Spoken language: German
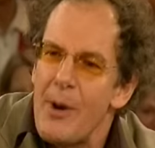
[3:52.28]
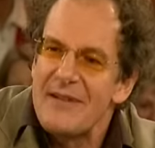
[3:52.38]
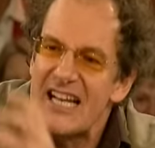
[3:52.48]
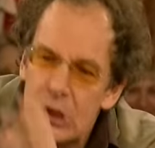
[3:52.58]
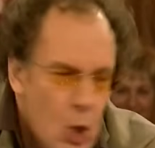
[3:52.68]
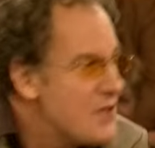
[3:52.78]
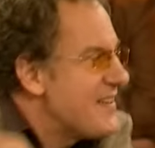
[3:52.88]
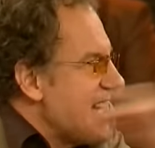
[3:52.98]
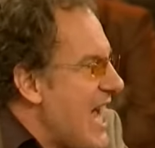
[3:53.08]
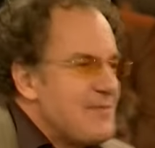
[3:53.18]
überhaupt kein
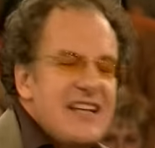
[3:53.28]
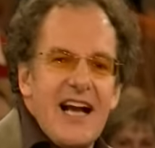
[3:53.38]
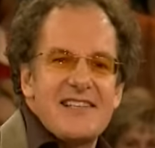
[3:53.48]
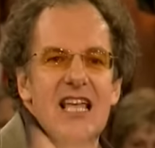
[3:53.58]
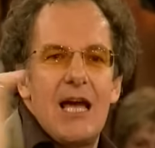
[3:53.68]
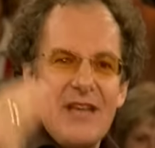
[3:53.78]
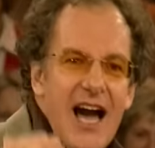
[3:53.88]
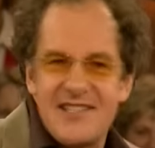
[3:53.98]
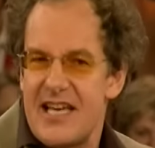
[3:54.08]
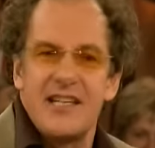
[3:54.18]
Grund, weshalb der DAX nicht am
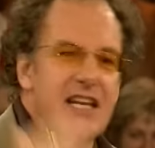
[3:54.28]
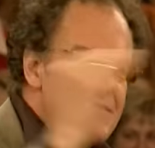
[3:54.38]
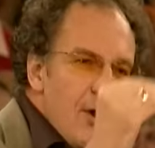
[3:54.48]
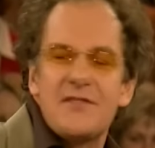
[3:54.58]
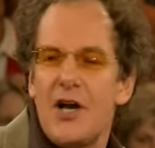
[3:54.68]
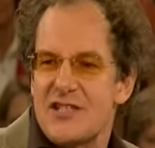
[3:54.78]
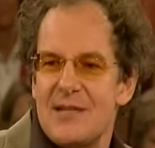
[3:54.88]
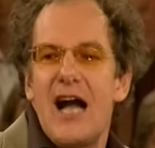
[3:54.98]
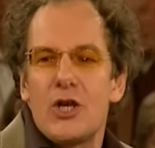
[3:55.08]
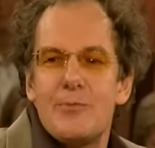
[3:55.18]
Jahresende die 12.000er Marke